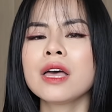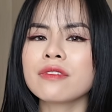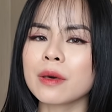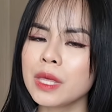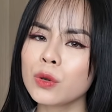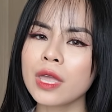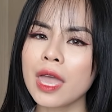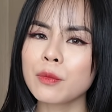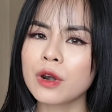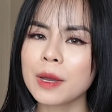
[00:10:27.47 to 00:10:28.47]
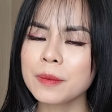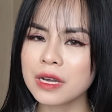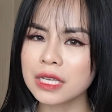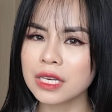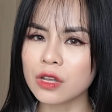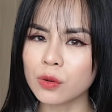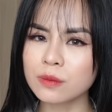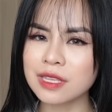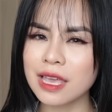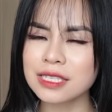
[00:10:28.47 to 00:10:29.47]
và build thêm một lớp nữa thì nó cũng
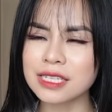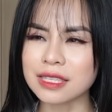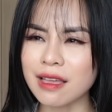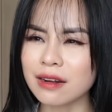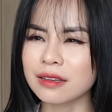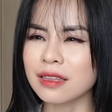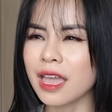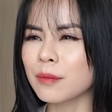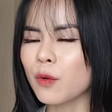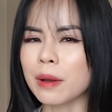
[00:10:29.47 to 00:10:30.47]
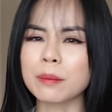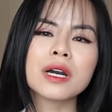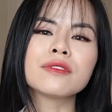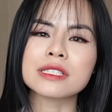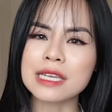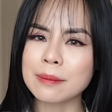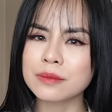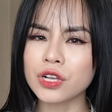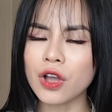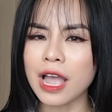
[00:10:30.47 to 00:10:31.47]
sẽ chỉ tăng được thêm khoảng 10 phần trăm
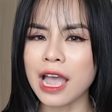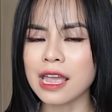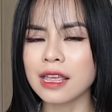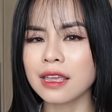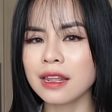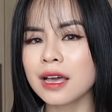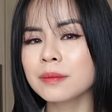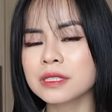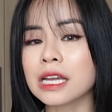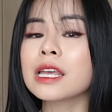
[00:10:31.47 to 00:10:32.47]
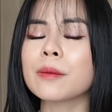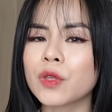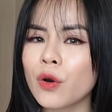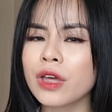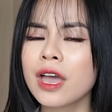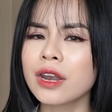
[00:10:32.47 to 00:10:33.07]
cho cái lớp trang điểm thôi